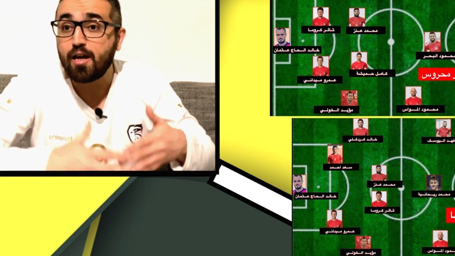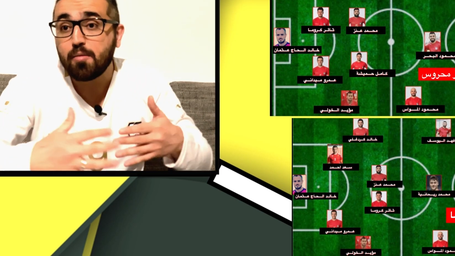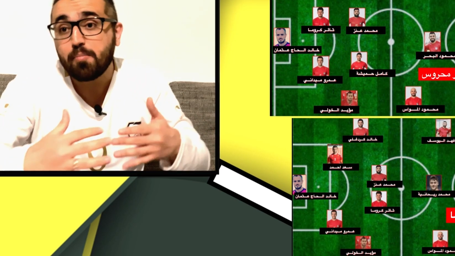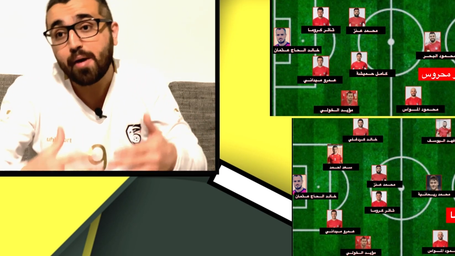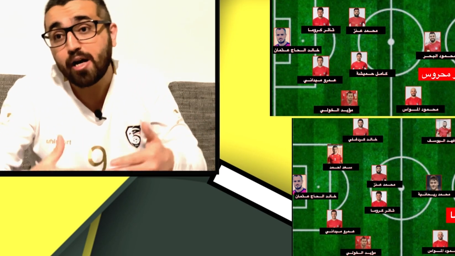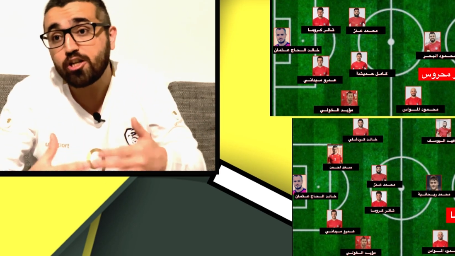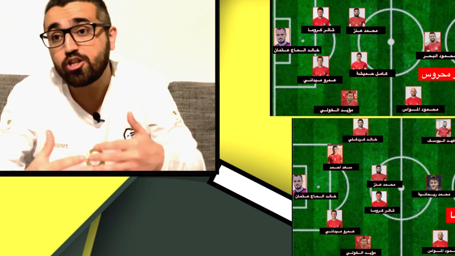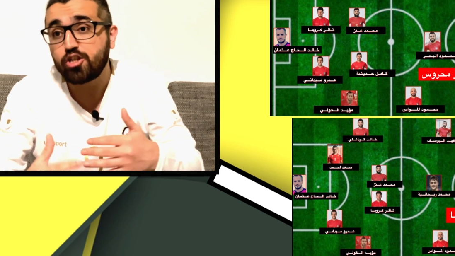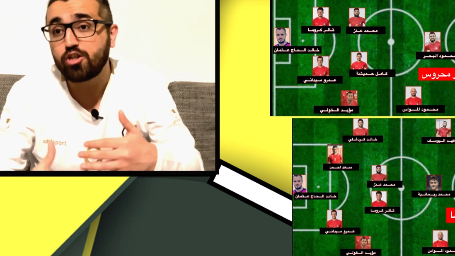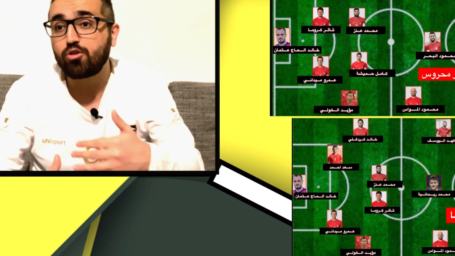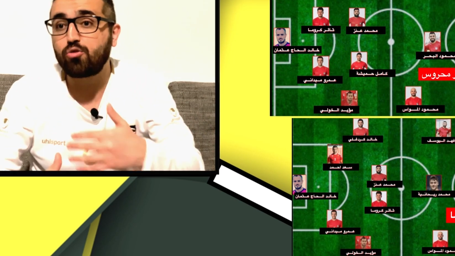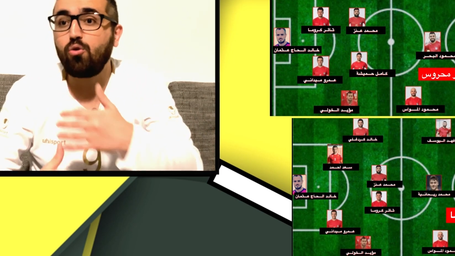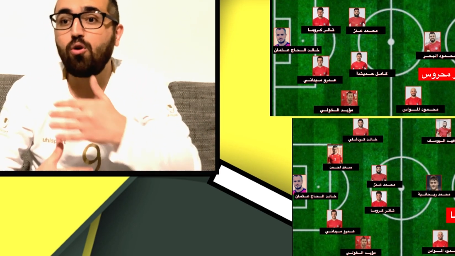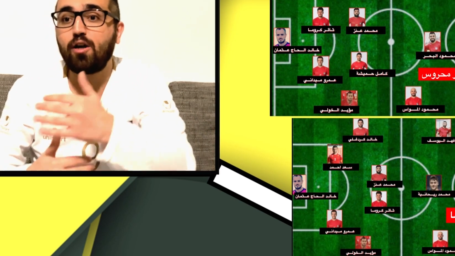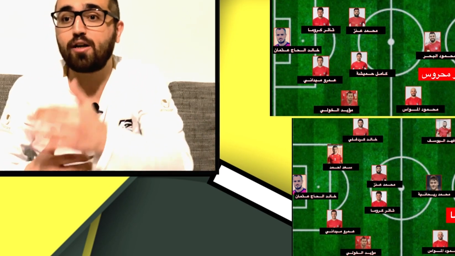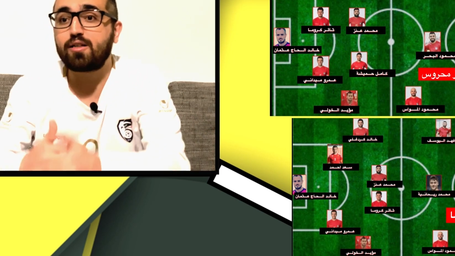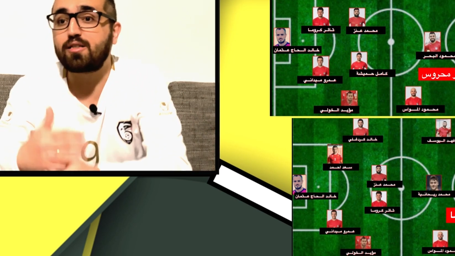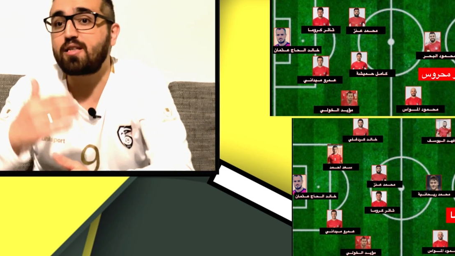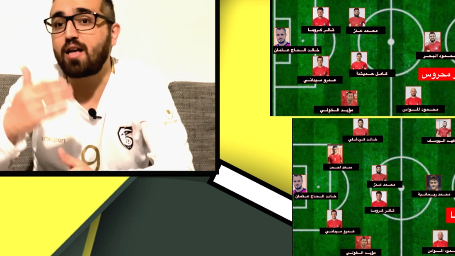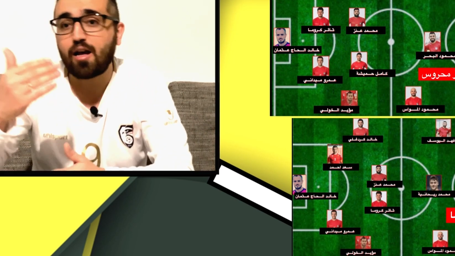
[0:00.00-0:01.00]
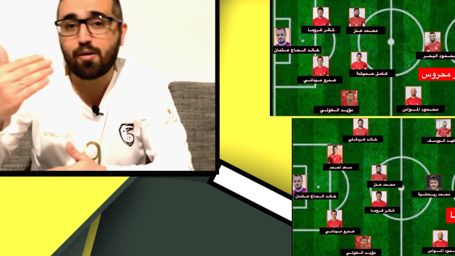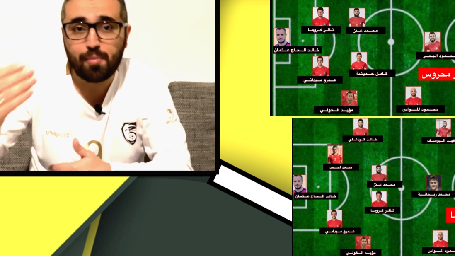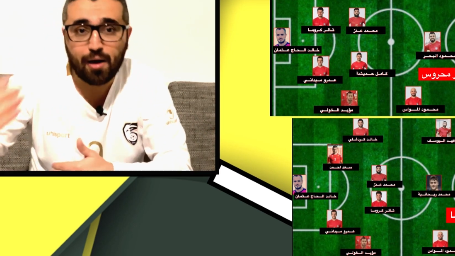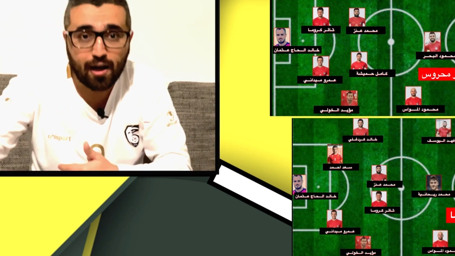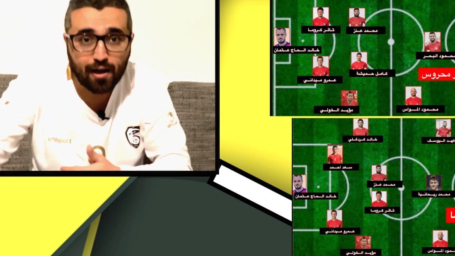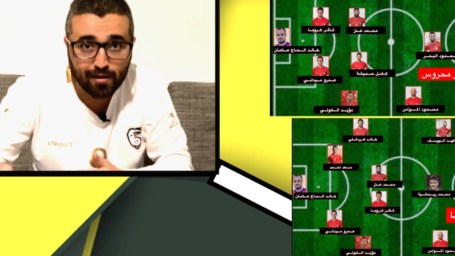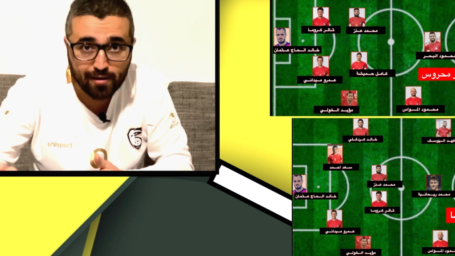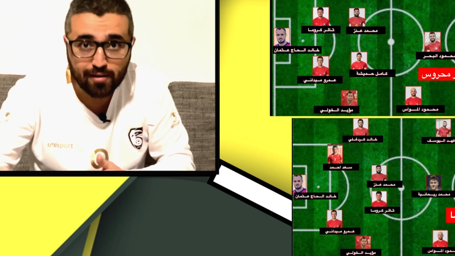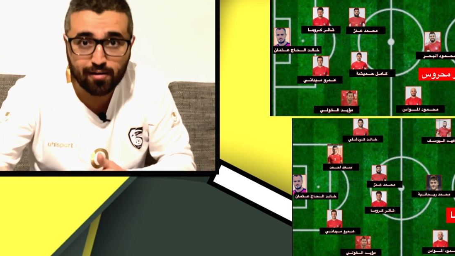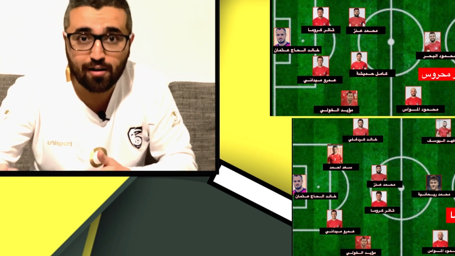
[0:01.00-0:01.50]
ماشي روح خسار
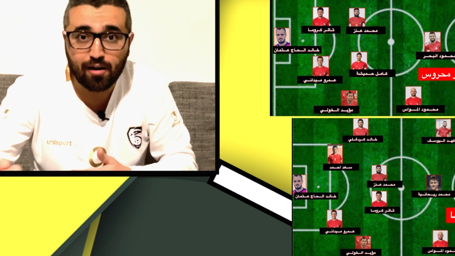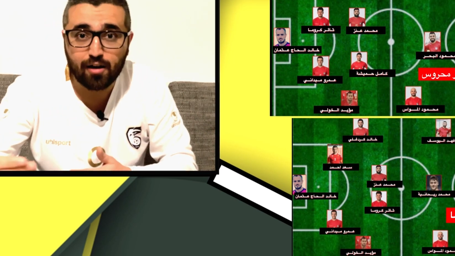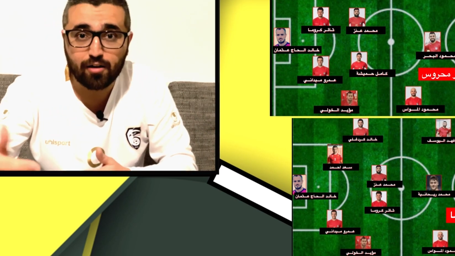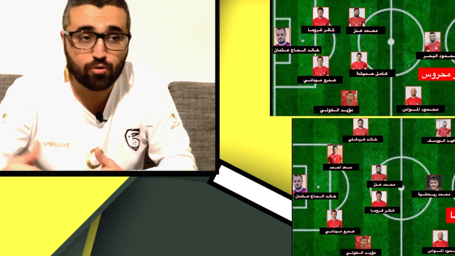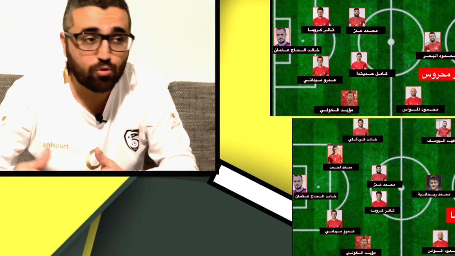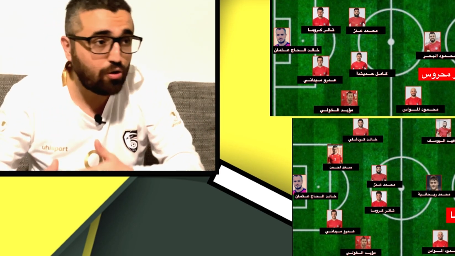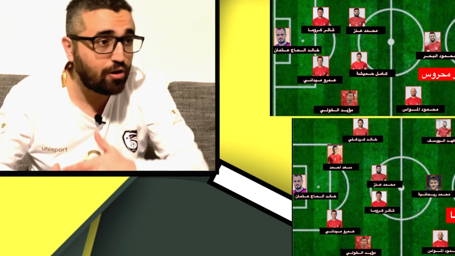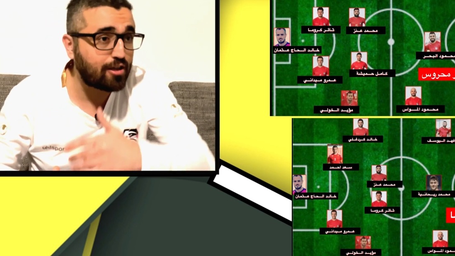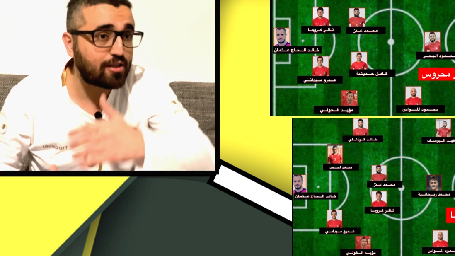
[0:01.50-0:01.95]
مع ايران روح